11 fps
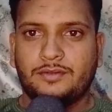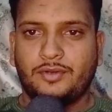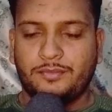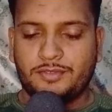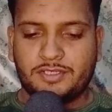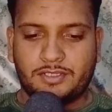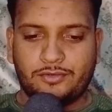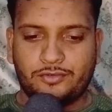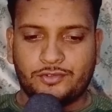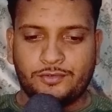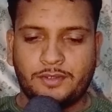तो नमस्कार
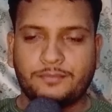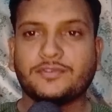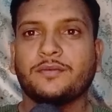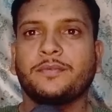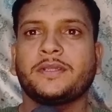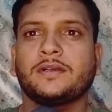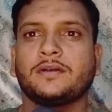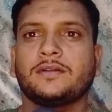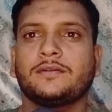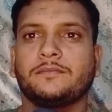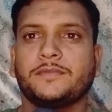दोस्तों आप सभी का
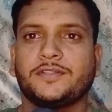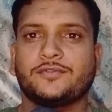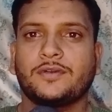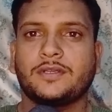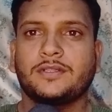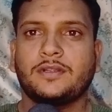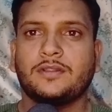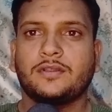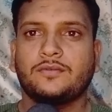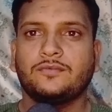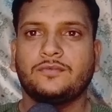मैं स्वागत
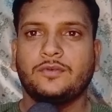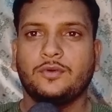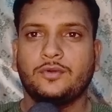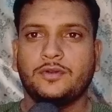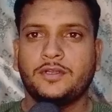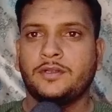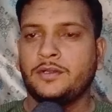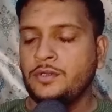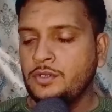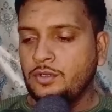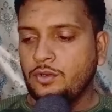करता हूं और
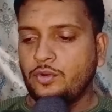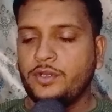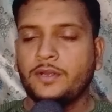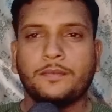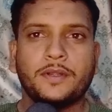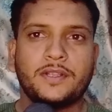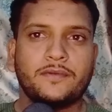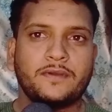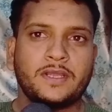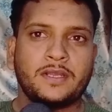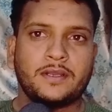कोई अपडेट
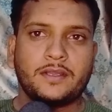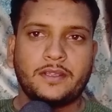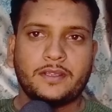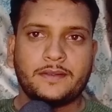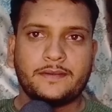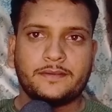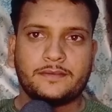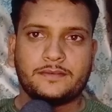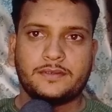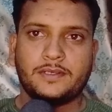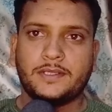वगैरह नहीं है
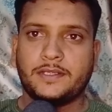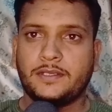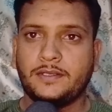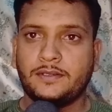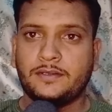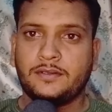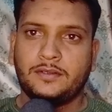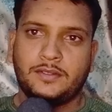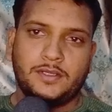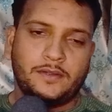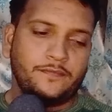लेकिन
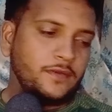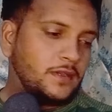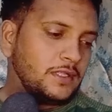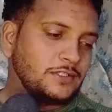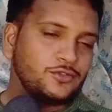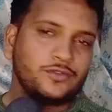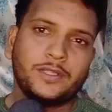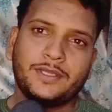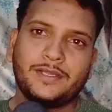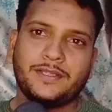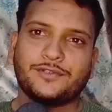फ़िलहाल जो
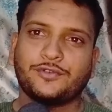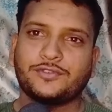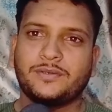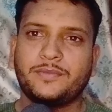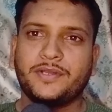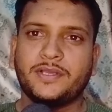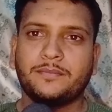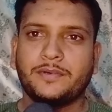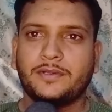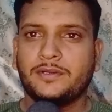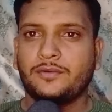देख रहे हैं सोशल मीडिया
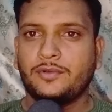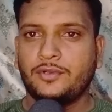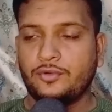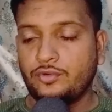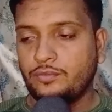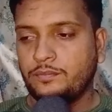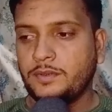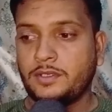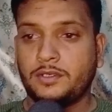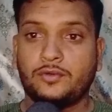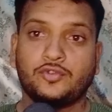पर और यूट्यूब
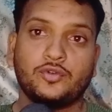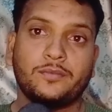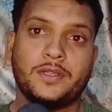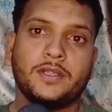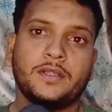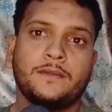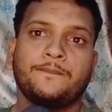पर और जो मैं